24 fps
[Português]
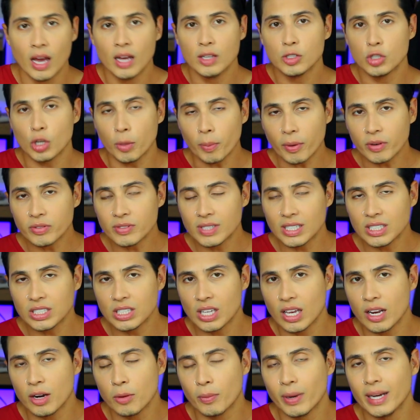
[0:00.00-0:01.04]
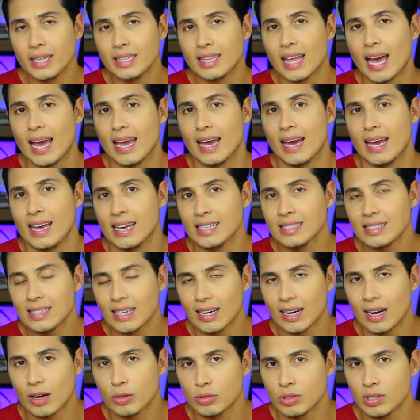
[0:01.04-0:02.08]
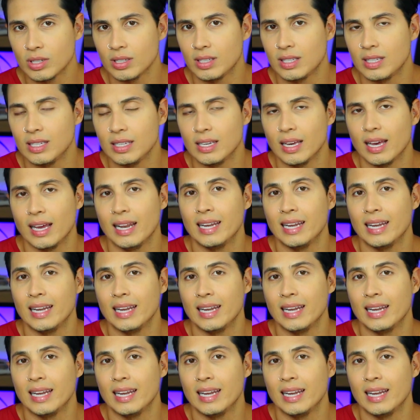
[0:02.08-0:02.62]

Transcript: Só para vocês terem uma ideia, essa calça aqui,